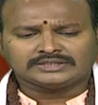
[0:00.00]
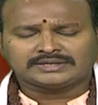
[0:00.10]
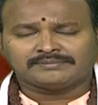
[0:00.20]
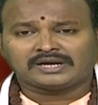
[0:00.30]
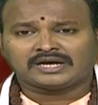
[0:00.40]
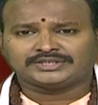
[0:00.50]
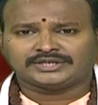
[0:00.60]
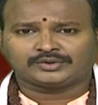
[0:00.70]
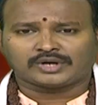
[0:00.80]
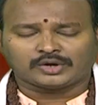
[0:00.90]
సింహరాశి
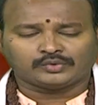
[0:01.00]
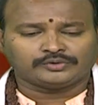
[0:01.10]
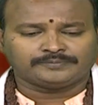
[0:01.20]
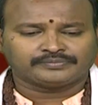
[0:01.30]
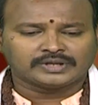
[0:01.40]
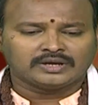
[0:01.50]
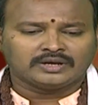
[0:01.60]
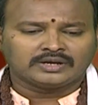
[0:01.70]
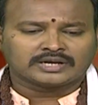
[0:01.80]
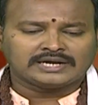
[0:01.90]
ఎందు రాహువు
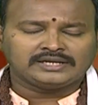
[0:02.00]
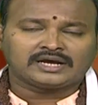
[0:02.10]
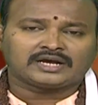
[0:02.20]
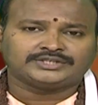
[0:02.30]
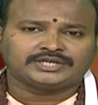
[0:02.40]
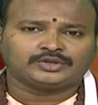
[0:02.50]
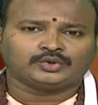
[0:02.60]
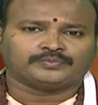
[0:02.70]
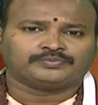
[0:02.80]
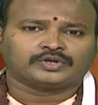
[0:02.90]
కన్యారాశి
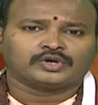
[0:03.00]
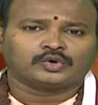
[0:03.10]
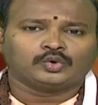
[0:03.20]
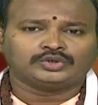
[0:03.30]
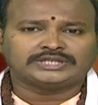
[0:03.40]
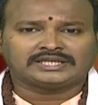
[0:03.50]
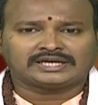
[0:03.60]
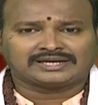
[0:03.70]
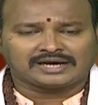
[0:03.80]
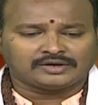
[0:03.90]
ఎందు గురు
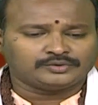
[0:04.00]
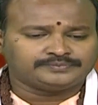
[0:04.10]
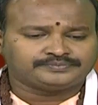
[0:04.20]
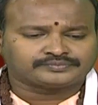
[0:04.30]
చంద్రగ్రహాలు